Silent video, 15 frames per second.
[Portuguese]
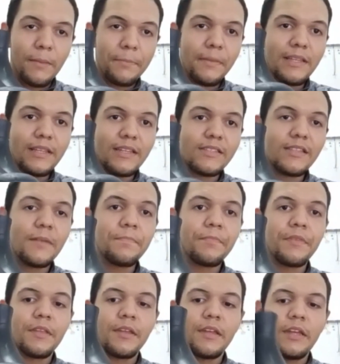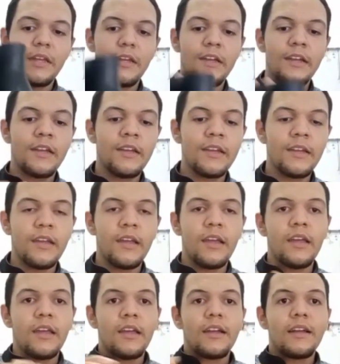beleza? É...
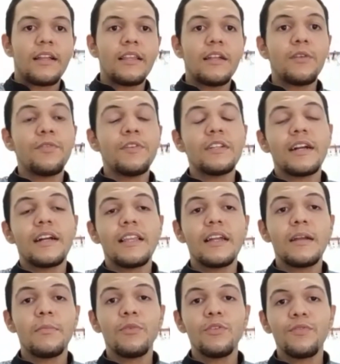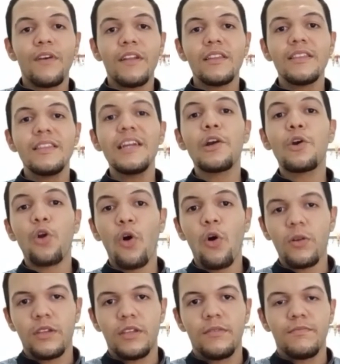Galera, eu vejo a galera muito falando de
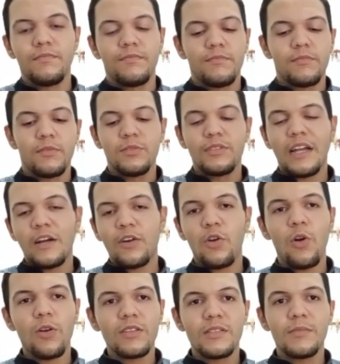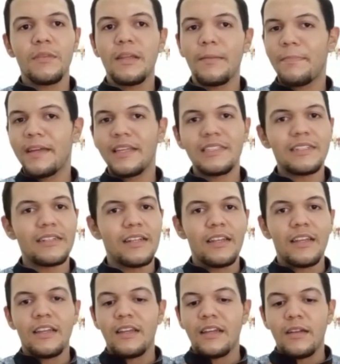croque, usar croque em cima da pedra.
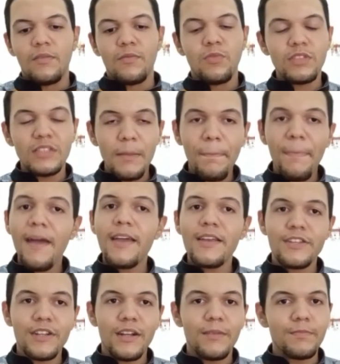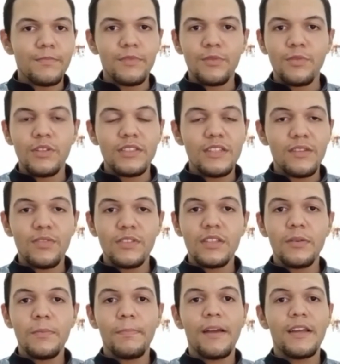Você pesca, não vou dizer que
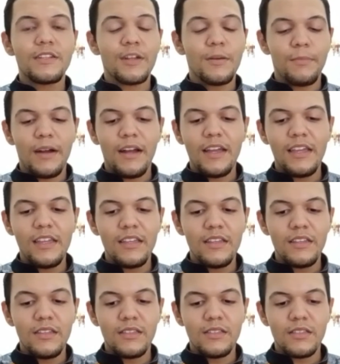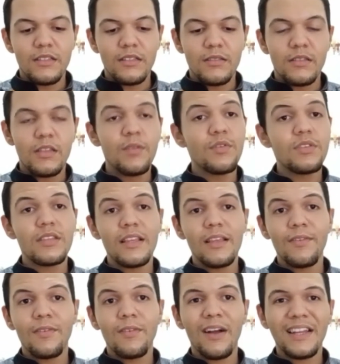você não pesca, mas se você
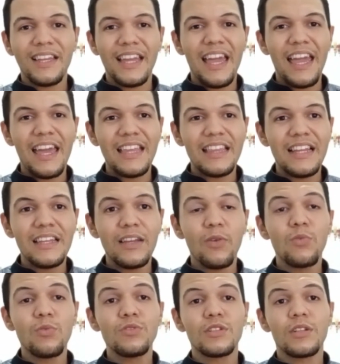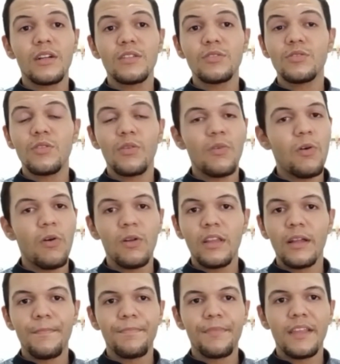levar uma queda, em alguns cantos não
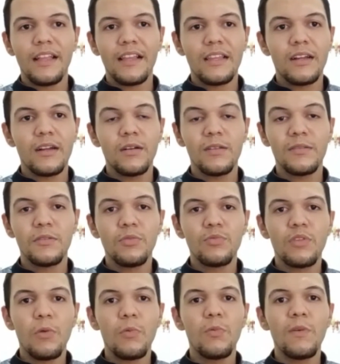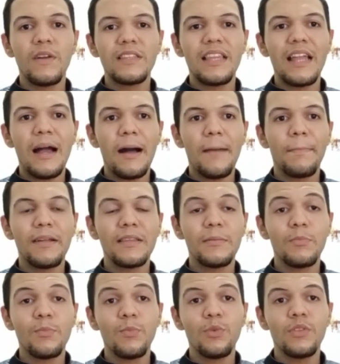rola. Ela não tem um
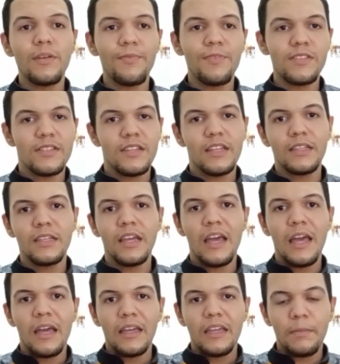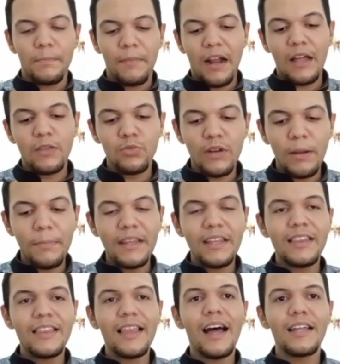antiderrapante muito eficiente e para
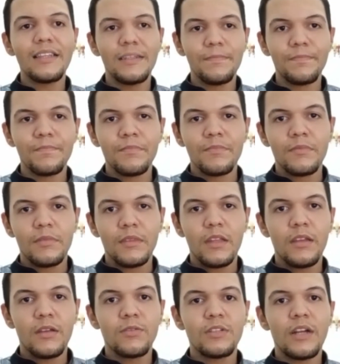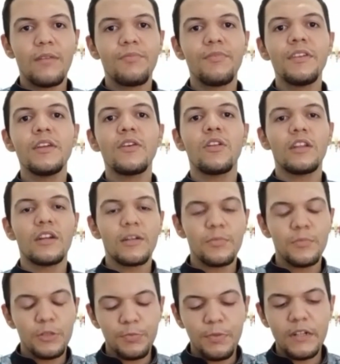durabilidade entendeu? Já vi colegas
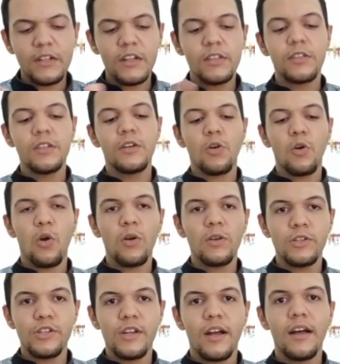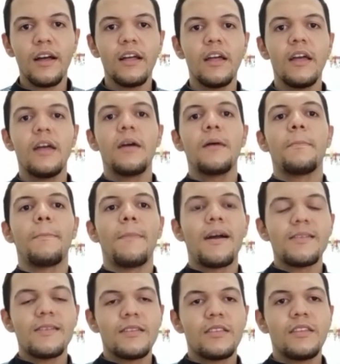meus pescando de croque já,
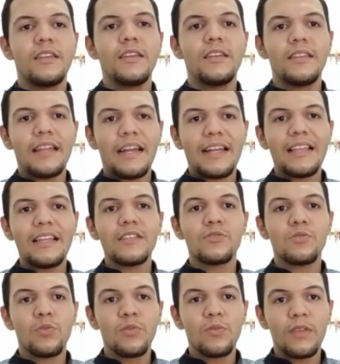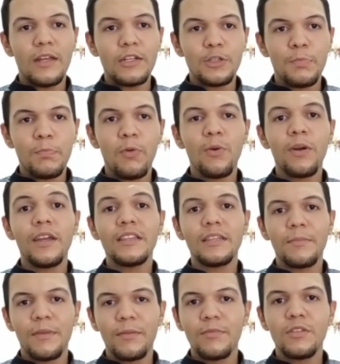mas assim, naquela zona
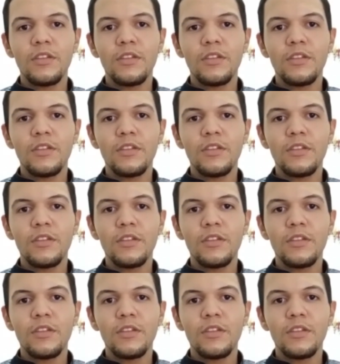porreta mesmo